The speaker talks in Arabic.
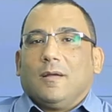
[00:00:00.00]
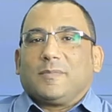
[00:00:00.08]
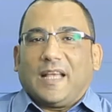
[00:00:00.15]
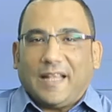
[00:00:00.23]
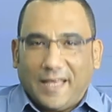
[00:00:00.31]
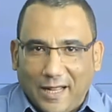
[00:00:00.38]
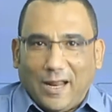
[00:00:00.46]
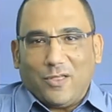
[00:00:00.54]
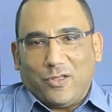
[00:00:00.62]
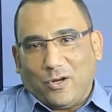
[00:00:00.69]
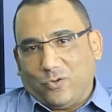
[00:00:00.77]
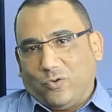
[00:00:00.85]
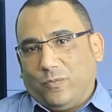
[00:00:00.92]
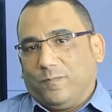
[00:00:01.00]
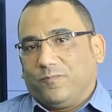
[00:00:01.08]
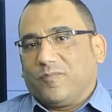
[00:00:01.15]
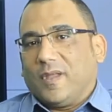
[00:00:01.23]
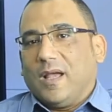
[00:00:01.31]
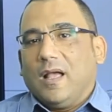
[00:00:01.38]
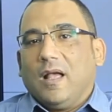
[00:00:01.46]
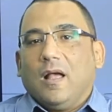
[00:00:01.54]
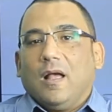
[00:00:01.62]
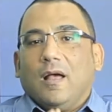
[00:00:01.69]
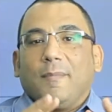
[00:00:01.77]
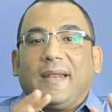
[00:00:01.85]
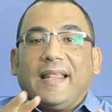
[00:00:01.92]
مساء الخير على حضراتكم
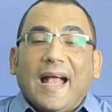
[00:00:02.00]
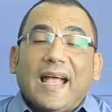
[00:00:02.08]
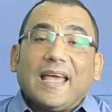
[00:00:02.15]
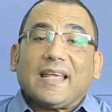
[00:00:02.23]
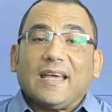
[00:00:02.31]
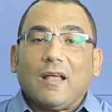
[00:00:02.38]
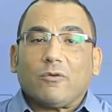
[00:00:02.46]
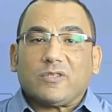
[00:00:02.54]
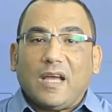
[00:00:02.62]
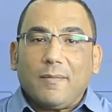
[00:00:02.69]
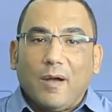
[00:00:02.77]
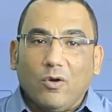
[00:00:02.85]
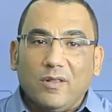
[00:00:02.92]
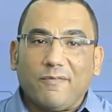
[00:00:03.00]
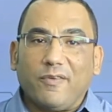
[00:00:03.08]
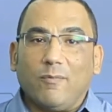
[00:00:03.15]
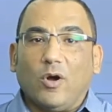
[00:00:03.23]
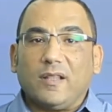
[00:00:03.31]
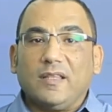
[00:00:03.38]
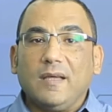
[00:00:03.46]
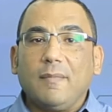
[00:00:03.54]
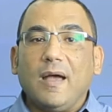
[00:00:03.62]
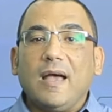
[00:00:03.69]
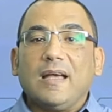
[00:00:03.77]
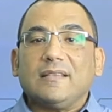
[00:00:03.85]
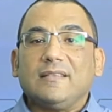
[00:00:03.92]
من الآخر كده وزي ما قلنا في
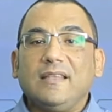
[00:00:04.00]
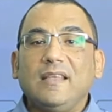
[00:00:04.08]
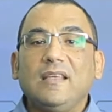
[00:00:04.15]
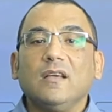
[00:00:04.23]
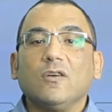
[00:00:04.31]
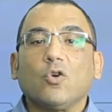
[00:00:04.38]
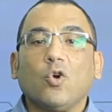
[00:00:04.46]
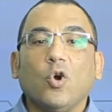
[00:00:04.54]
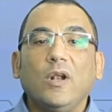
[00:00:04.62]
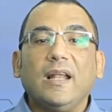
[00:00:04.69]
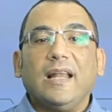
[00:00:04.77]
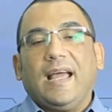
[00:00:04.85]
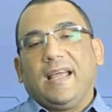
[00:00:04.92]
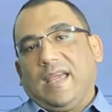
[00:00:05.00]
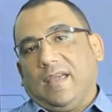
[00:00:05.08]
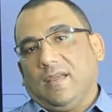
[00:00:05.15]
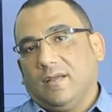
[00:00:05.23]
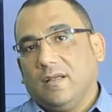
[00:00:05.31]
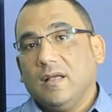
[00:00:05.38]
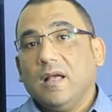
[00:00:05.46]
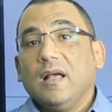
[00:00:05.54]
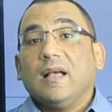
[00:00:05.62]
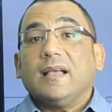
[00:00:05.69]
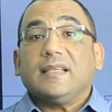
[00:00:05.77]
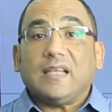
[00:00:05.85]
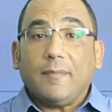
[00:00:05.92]
المقدمة دي كل الحكاية
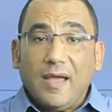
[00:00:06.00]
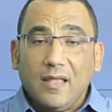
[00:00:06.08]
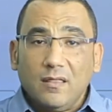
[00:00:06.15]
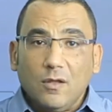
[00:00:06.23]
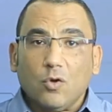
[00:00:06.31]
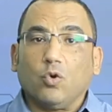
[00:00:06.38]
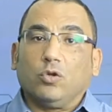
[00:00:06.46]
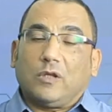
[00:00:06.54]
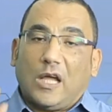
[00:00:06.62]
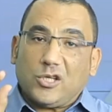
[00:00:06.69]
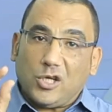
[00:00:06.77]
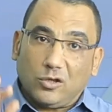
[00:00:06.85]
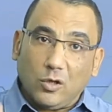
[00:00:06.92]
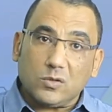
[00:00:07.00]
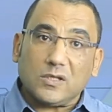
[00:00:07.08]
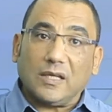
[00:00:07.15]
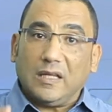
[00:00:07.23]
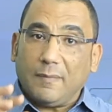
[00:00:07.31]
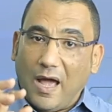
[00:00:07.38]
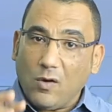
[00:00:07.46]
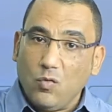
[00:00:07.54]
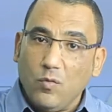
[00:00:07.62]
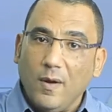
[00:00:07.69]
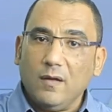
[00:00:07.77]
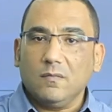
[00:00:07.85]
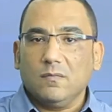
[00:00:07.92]
زمان كنت عشان توصل
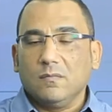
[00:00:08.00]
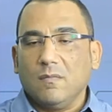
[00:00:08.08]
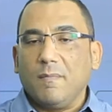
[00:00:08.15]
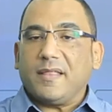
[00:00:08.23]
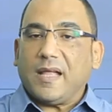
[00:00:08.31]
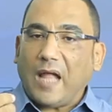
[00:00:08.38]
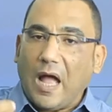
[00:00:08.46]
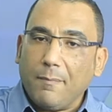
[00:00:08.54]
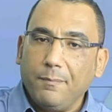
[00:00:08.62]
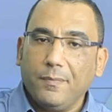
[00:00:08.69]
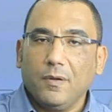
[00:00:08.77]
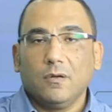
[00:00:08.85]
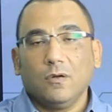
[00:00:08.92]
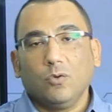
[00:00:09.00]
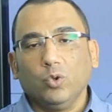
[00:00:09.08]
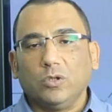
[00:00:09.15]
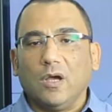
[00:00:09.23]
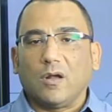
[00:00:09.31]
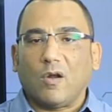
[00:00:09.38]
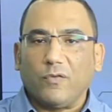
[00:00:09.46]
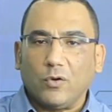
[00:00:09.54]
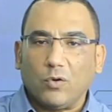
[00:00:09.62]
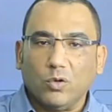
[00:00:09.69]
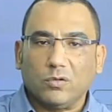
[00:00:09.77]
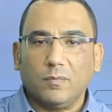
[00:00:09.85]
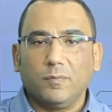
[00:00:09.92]
لمعلومة بتتعب وتقرا في
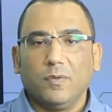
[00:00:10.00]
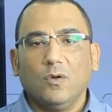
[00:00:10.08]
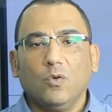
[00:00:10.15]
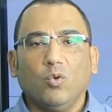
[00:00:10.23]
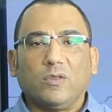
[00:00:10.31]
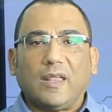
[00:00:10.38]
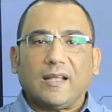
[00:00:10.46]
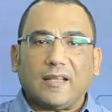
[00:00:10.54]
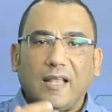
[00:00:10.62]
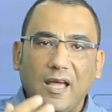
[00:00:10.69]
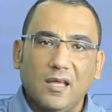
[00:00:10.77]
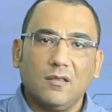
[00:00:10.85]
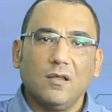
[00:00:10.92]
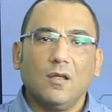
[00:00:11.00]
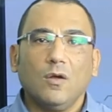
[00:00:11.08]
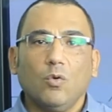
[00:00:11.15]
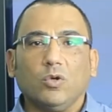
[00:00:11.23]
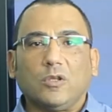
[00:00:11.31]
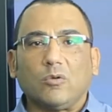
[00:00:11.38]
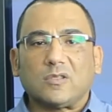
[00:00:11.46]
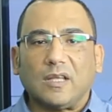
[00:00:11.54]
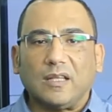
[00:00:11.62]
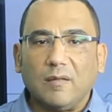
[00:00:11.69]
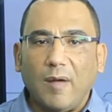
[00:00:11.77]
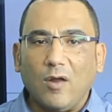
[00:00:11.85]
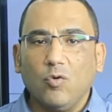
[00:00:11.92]
الكتب وتجتهد
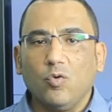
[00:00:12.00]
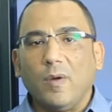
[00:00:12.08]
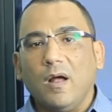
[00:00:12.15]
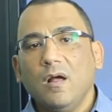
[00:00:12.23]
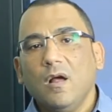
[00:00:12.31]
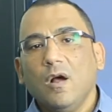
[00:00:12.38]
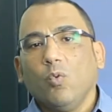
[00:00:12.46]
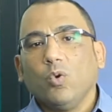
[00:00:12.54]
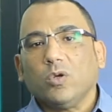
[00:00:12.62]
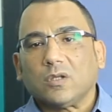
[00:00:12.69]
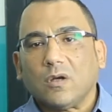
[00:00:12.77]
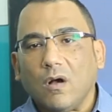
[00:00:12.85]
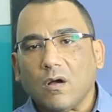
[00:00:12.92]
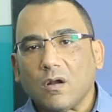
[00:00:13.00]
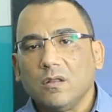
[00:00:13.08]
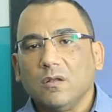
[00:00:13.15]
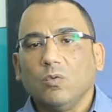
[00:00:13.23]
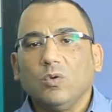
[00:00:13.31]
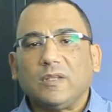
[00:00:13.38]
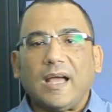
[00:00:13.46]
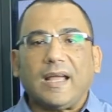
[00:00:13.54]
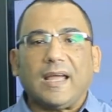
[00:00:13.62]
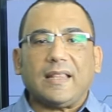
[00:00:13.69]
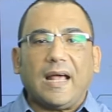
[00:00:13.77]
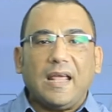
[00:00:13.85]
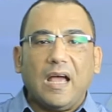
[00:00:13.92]
وتوصل لمعلومه وتقارن
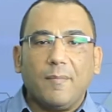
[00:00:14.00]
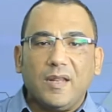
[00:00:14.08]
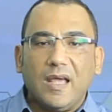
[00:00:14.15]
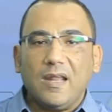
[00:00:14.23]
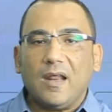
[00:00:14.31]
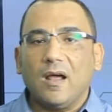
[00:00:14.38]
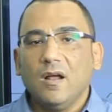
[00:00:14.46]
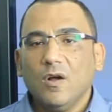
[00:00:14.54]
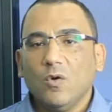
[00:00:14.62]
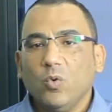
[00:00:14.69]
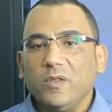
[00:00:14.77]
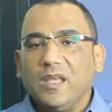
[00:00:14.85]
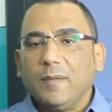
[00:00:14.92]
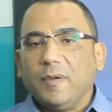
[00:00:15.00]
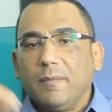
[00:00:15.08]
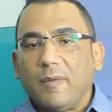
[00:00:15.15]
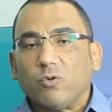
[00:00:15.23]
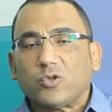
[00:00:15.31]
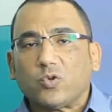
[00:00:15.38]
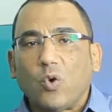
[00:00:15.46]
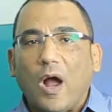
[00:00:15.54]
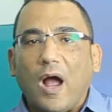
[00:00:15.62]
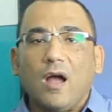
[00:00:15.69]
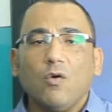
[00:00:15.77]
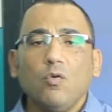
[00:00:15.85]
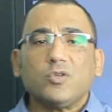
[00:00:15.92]
وتاكد عليها من هنا وتجيب
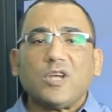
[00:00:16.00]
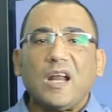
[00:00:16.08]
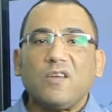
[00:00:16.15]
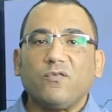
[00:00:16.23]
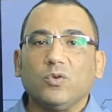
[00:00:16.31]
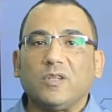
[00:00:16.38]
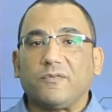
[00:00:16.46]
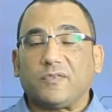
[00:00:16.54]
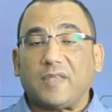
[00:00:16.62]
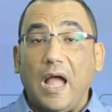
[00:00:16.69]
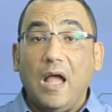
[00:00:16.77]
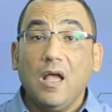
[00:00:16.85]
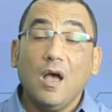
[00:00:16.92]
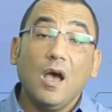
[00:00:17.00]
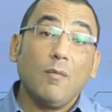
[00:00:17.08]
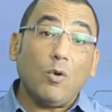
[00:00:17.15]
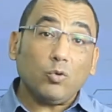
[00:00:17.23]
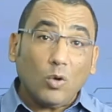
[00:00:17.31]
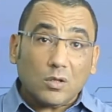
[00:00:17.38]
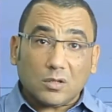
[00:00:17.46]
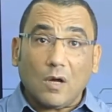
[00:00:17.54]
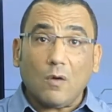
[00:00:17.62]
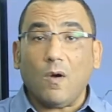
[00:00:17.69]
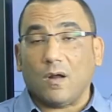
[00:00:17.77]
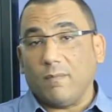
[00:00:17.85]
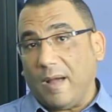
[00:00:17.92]
الموسوعه ومش عارف وتفتح الموضوع
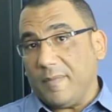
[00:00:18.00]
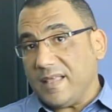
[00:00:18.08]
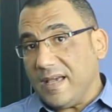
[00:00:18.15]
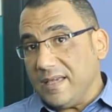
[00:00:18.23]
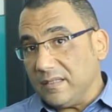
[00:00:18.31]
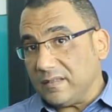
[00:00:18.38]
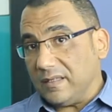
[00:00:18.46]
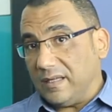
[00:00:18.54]
اتطور مع بدايه